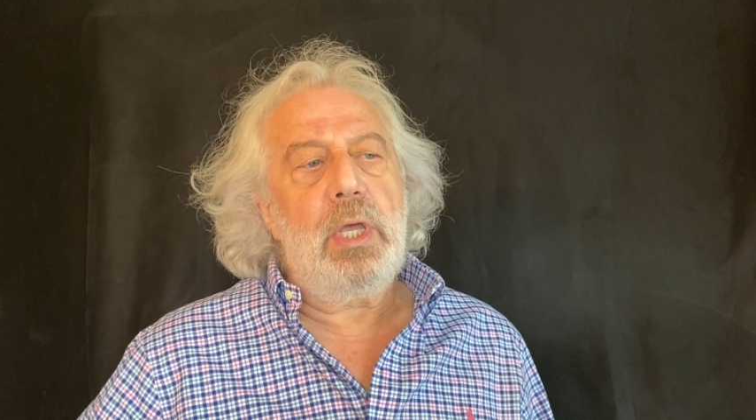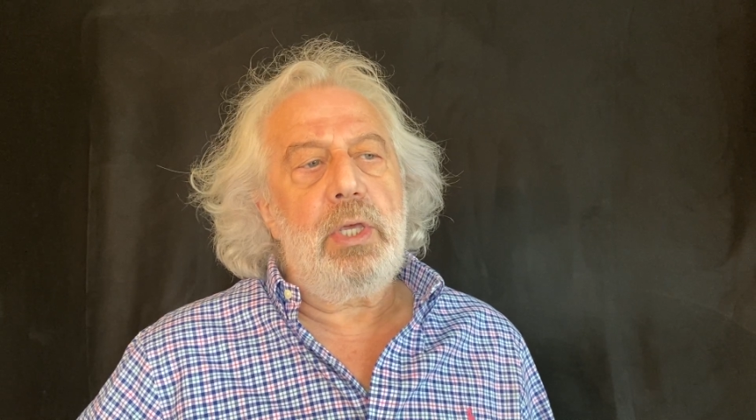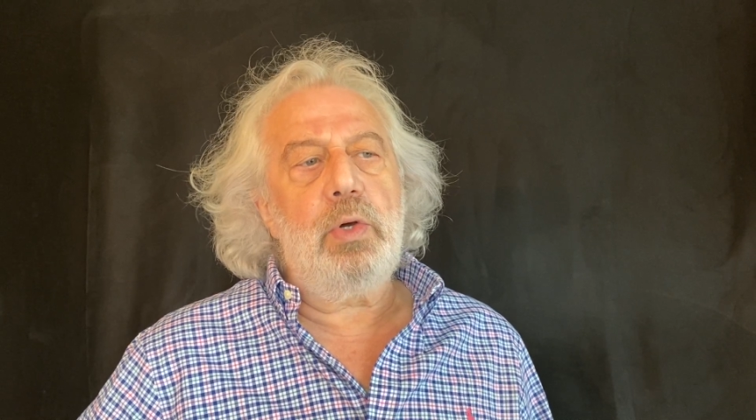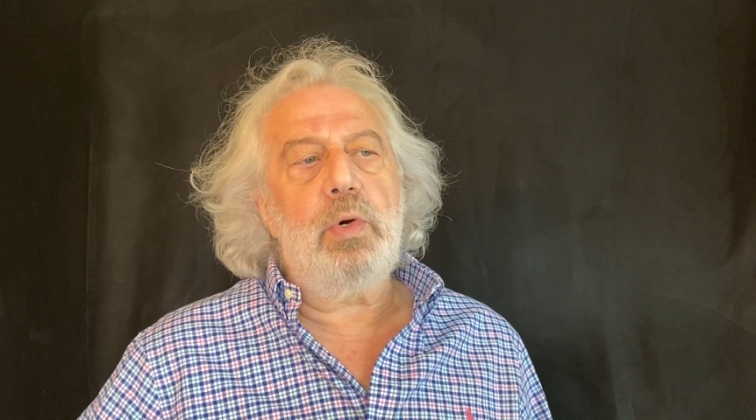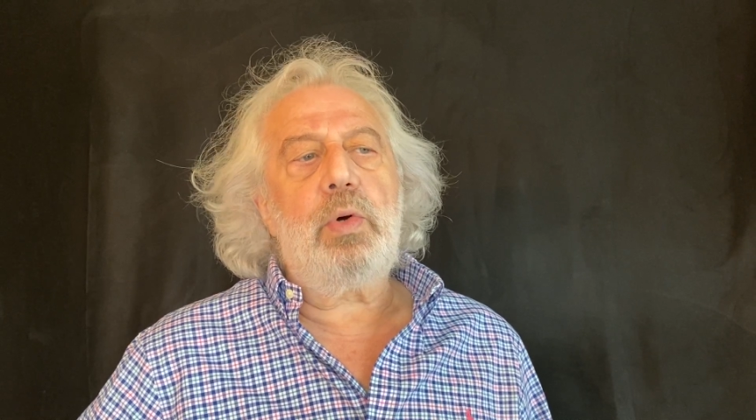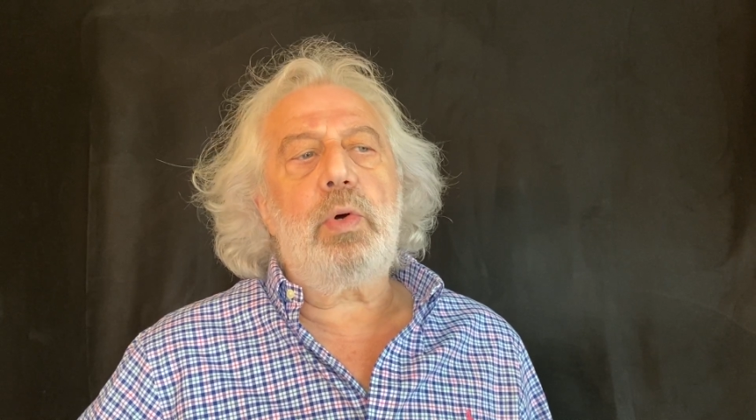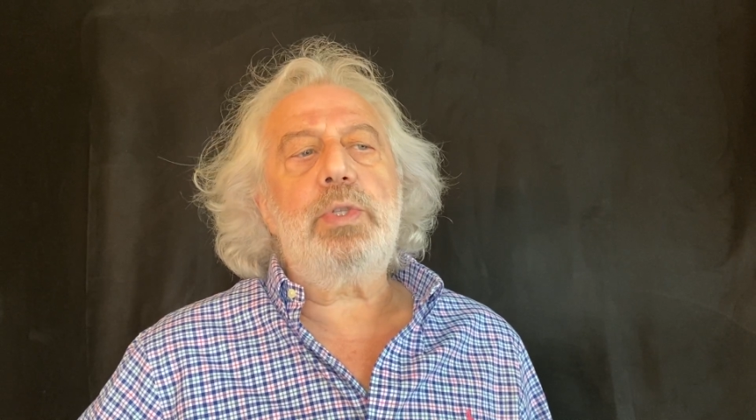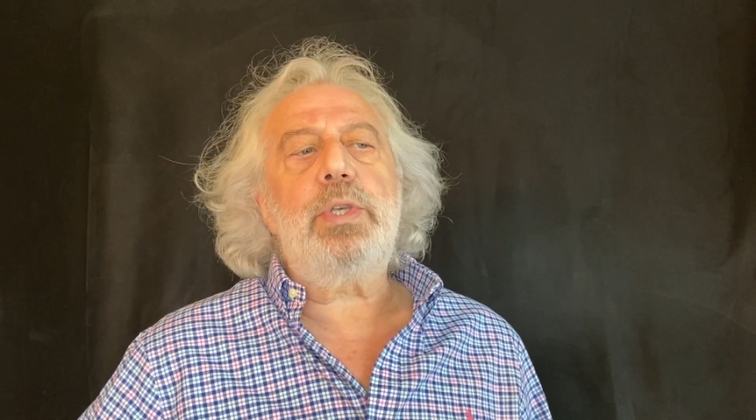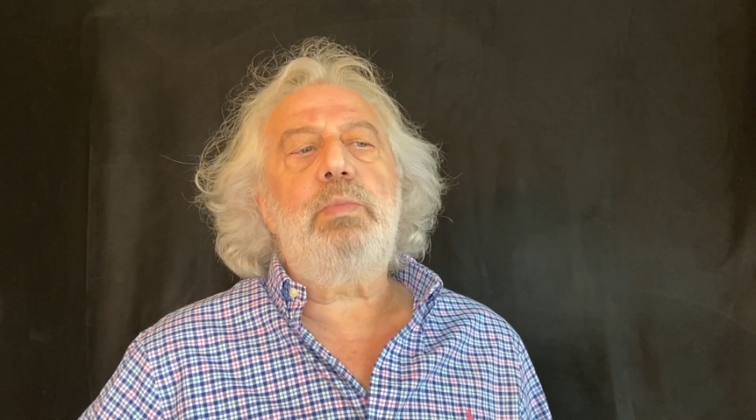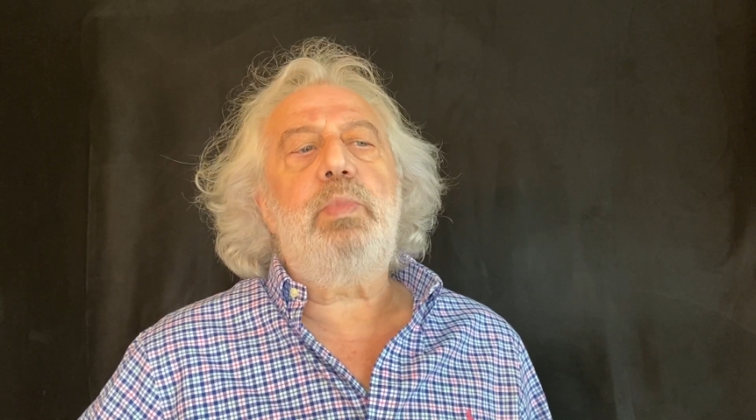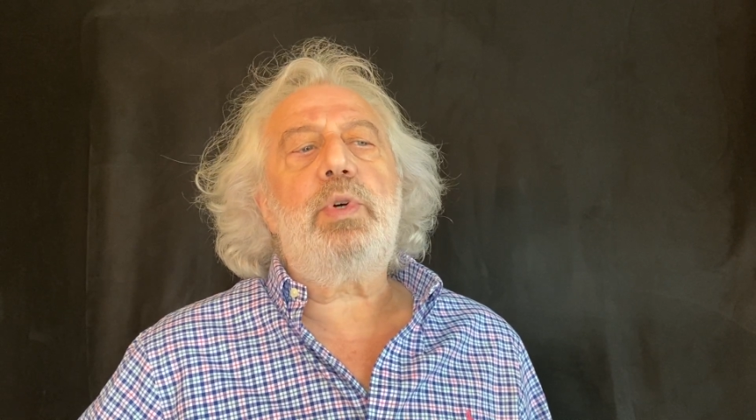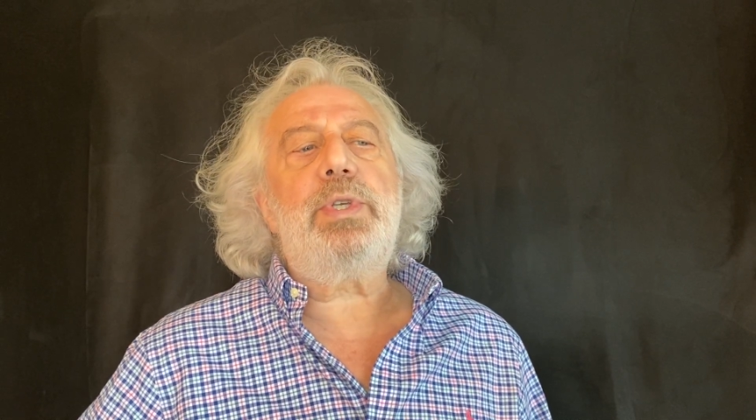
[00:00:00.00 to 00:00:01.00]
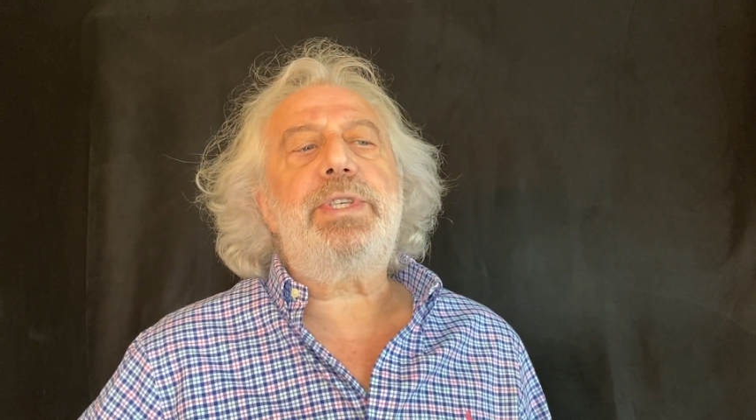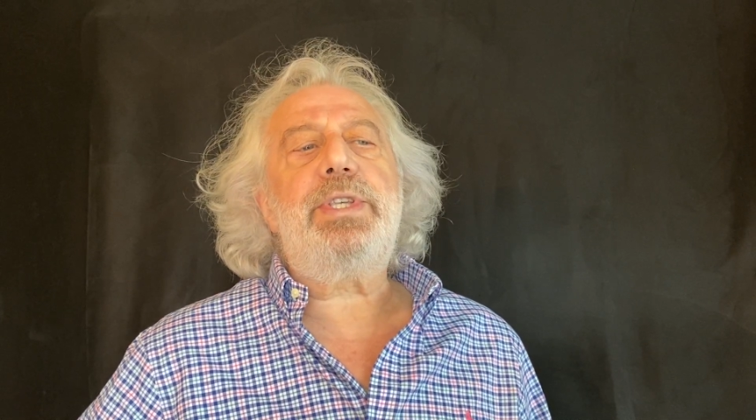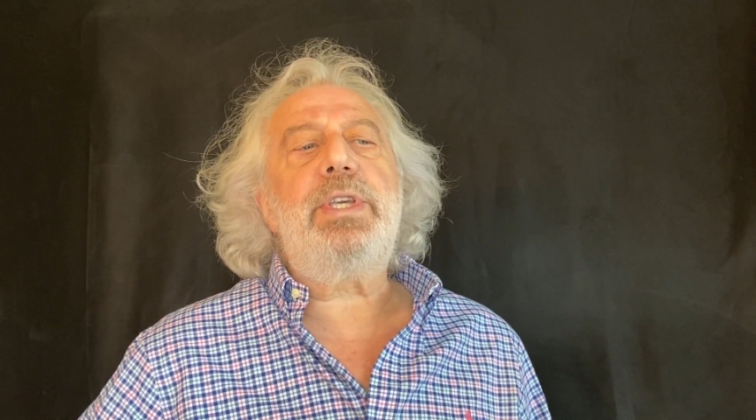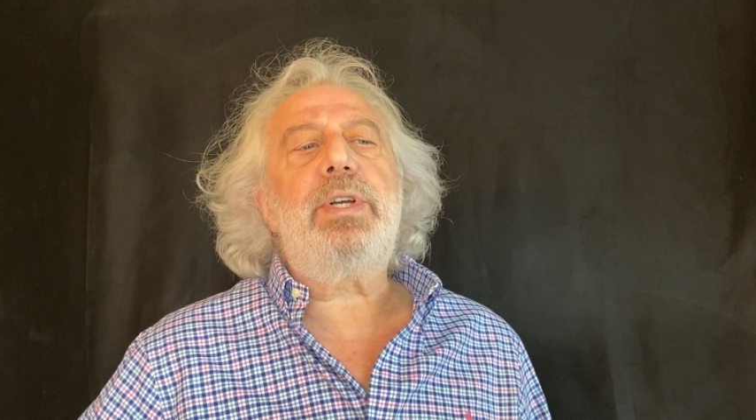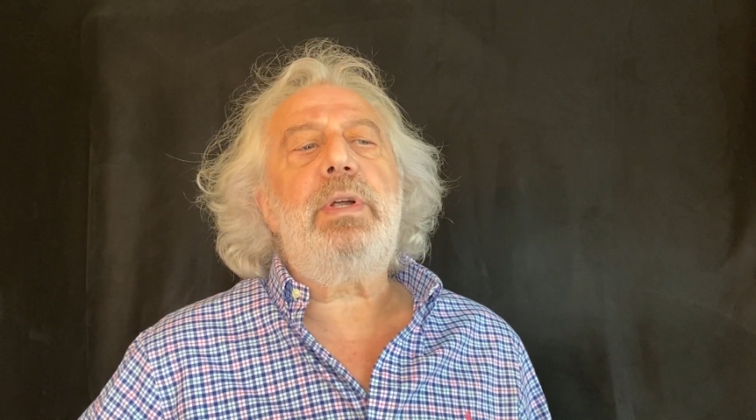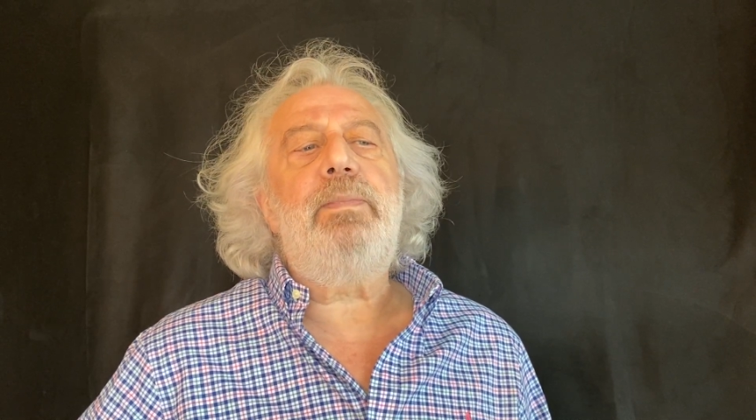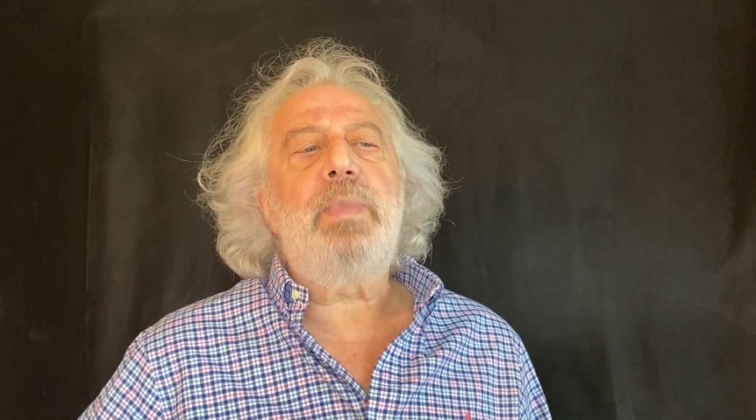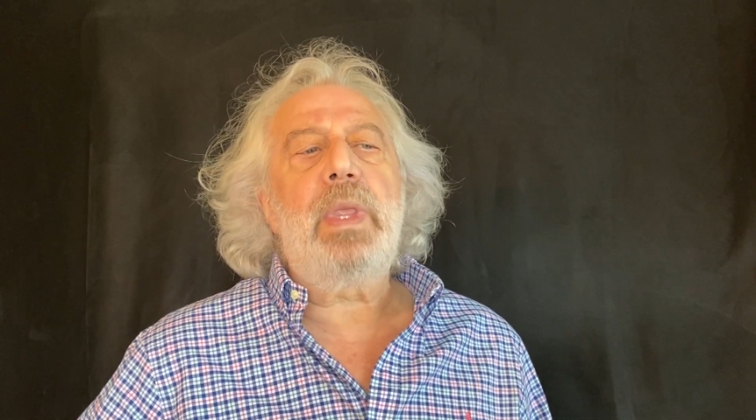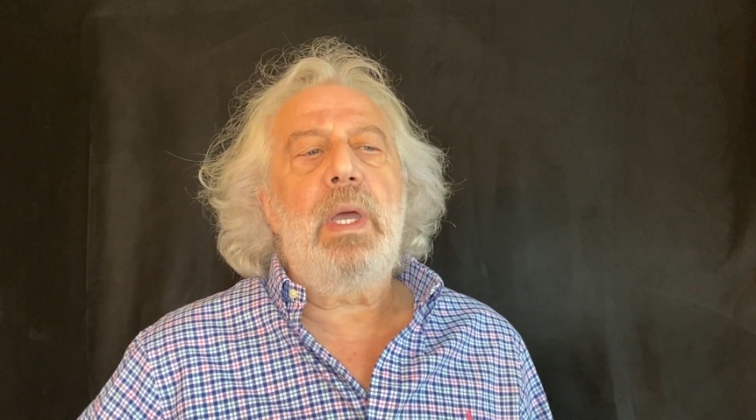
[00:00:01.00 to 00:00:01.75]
И уходит буксир